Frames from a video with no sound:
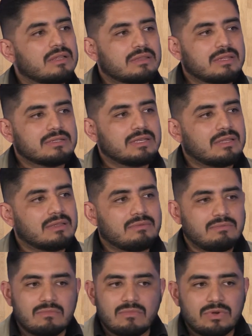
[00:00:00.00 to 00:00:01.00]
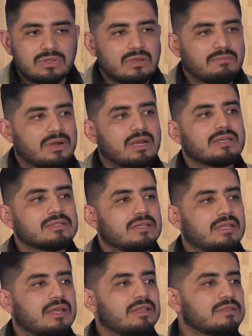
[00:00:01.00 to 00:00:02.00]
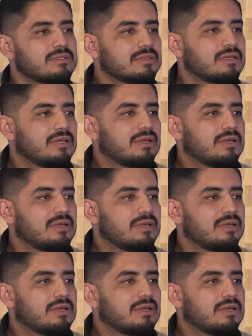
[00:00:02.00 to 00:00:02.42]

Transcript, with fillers: desde muy tempranas edades.